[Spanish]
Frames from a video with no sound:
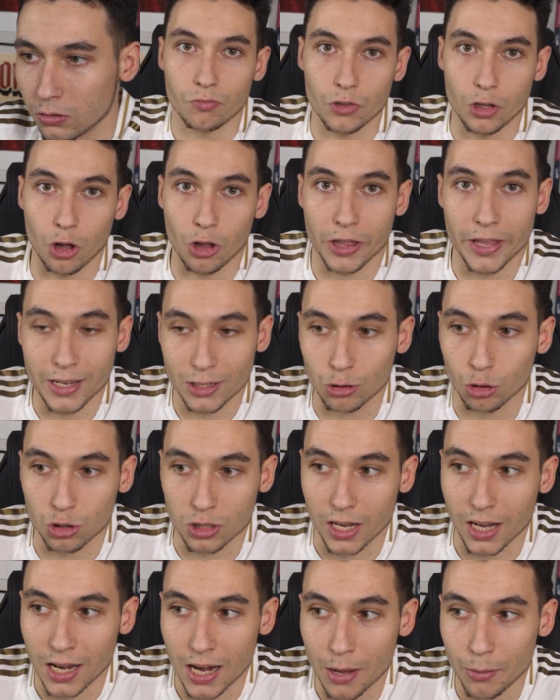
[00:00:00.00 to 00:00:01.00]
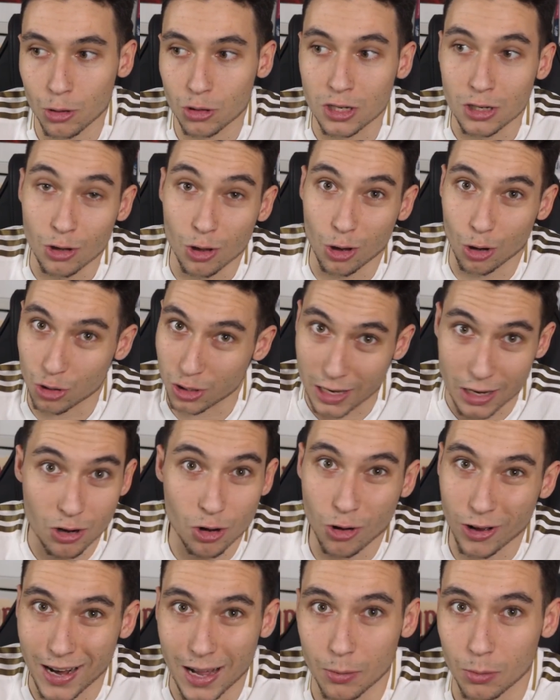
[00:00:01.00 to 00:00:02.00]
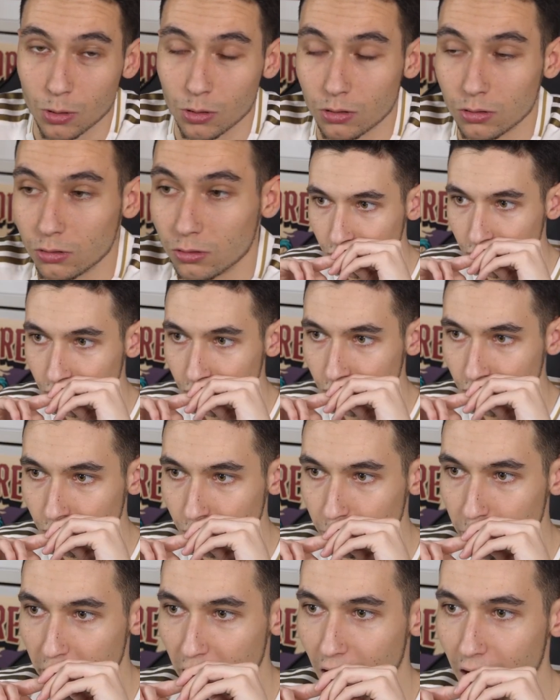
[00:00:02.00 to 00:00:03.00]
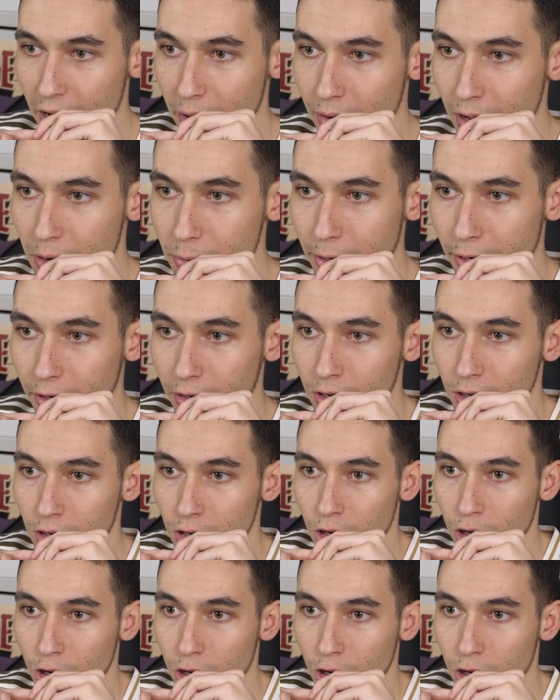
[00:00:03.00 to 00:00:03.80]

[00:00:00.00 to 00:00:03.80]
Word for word: No de estos que grabo, sino de los que no grabo. Pégale, Valve.